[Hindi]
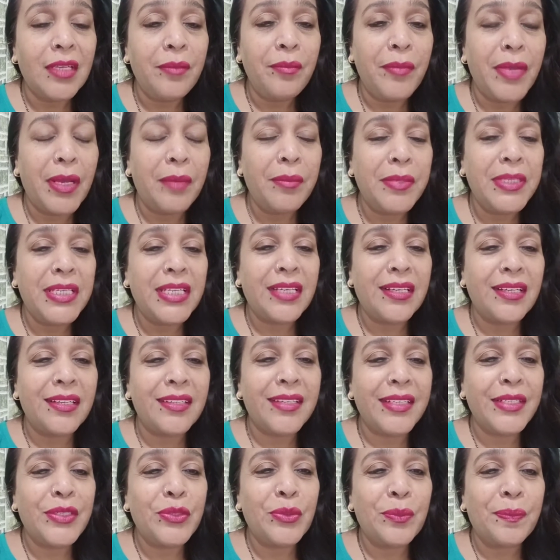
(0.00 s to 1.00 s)
मैं अभी निकल
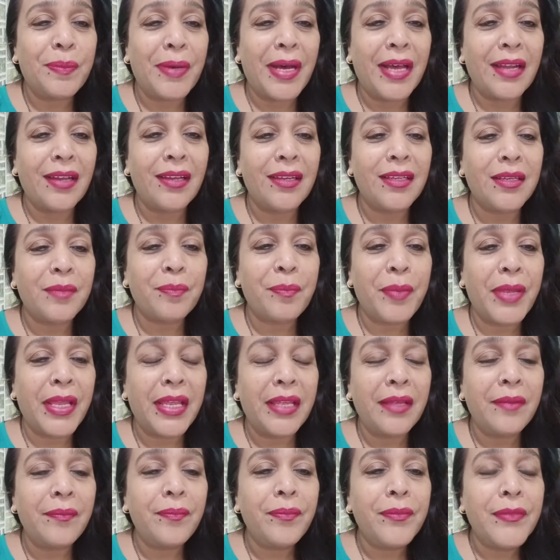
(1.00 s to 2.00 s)
रही हूँ पार्लर
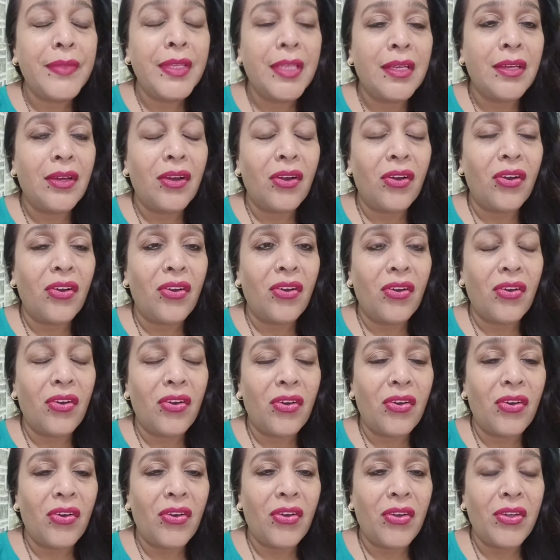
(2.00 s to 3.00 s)
पे
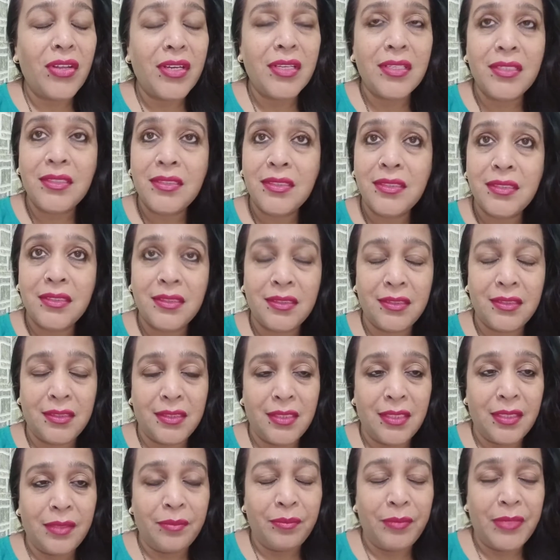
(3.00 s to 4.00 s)
और
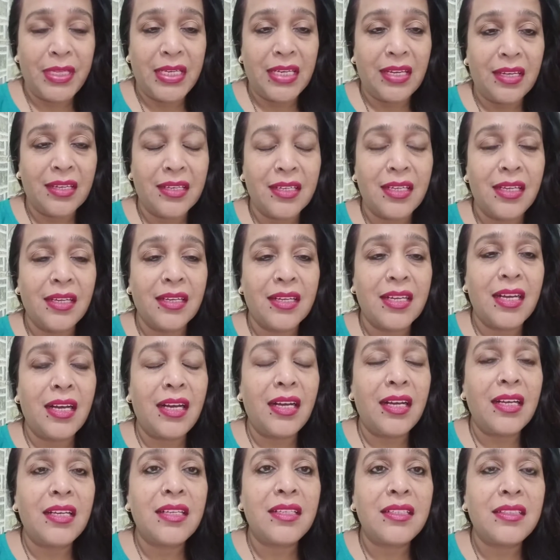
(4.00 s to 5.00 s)
मेरा कल
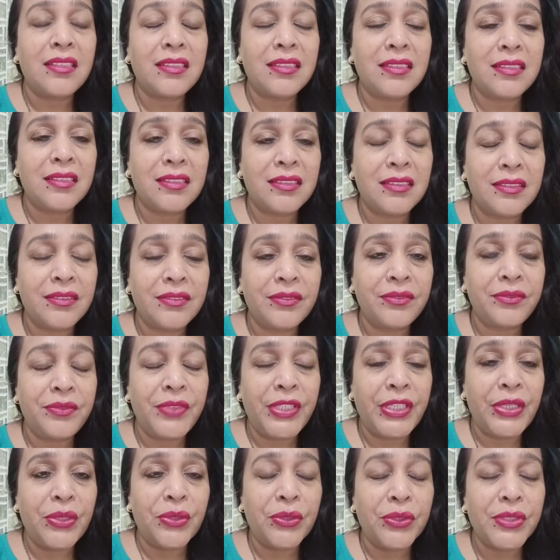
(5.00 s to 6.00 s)
का
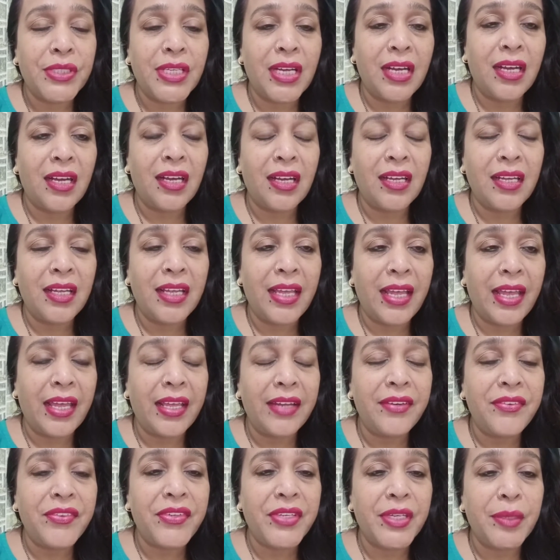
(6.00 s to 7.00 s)
वीडियो था
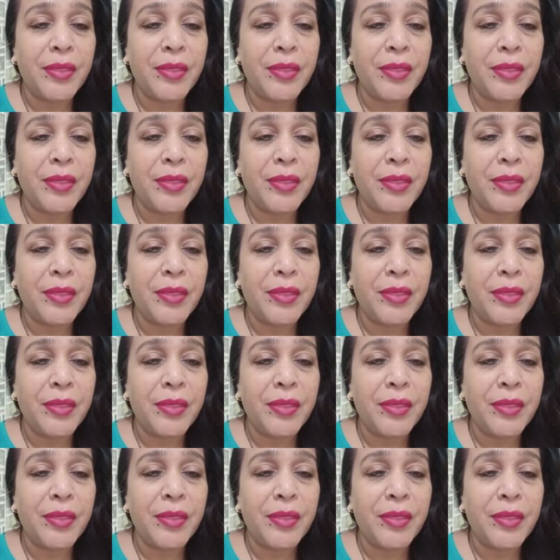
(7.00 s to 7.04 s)
हेयर